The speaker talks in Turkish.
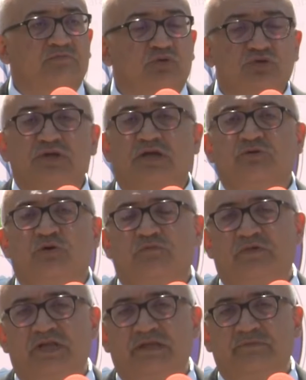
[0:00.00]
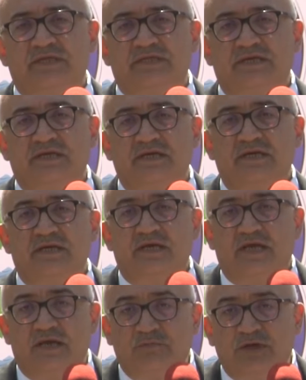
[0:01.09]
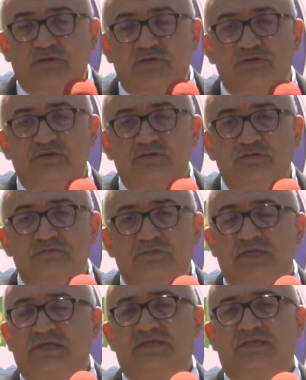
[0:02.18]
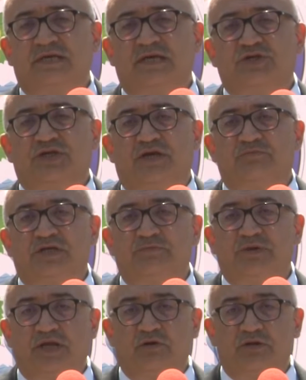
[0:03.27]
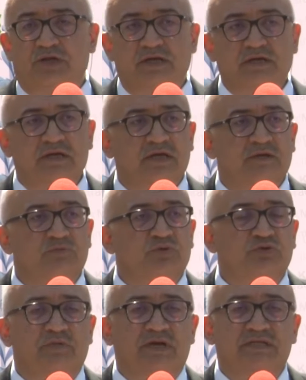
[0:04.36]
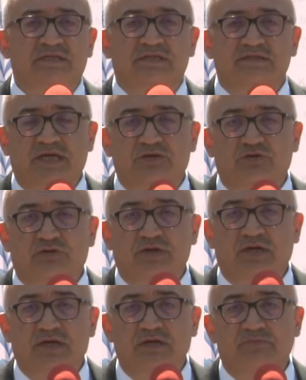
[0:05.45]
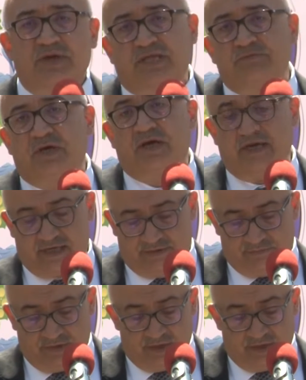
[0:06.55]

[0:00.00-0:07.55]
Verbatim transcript: buradan göm verilmesi emin olun Manisa'da yaşayan bir birey olarak bu üniversitenin rektörü olarak benim de hayalim.